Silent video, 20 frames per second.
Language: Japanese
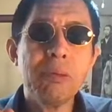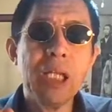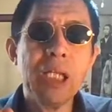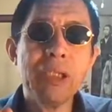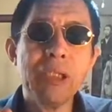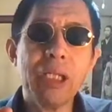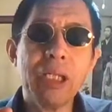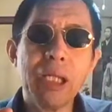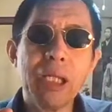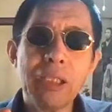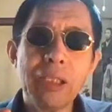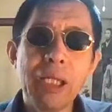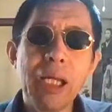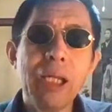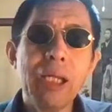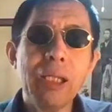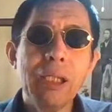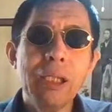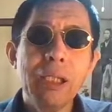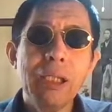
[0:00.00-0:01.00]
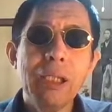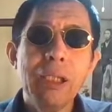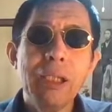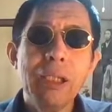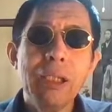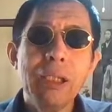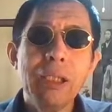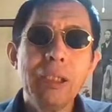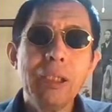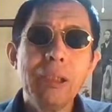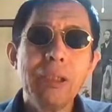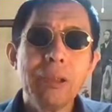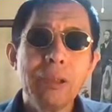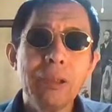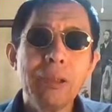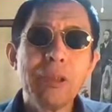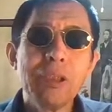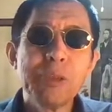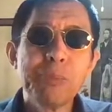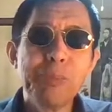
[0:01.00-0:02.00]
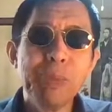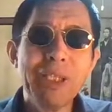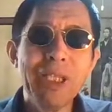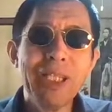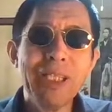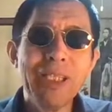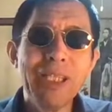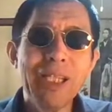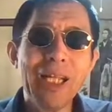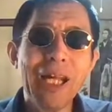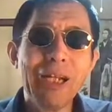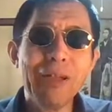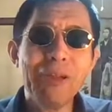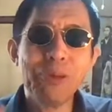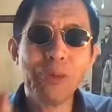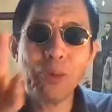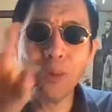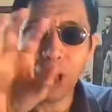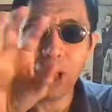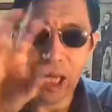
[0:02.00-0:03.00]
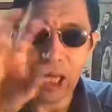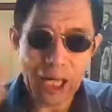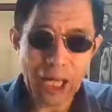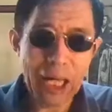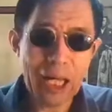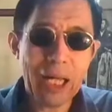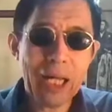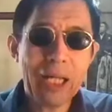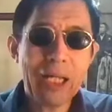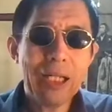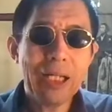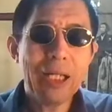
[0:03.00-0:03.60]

なんていうかな、うん、スピリチュアルとか